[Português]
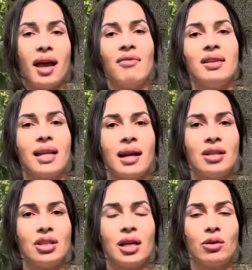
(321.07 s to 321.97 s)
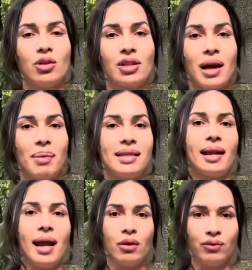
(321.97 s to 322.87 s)
evitarem de ter dor de
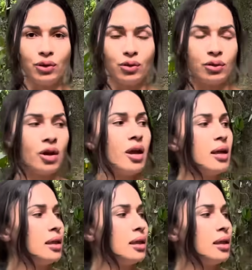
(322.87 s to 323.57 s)
cabeça lá no futuro.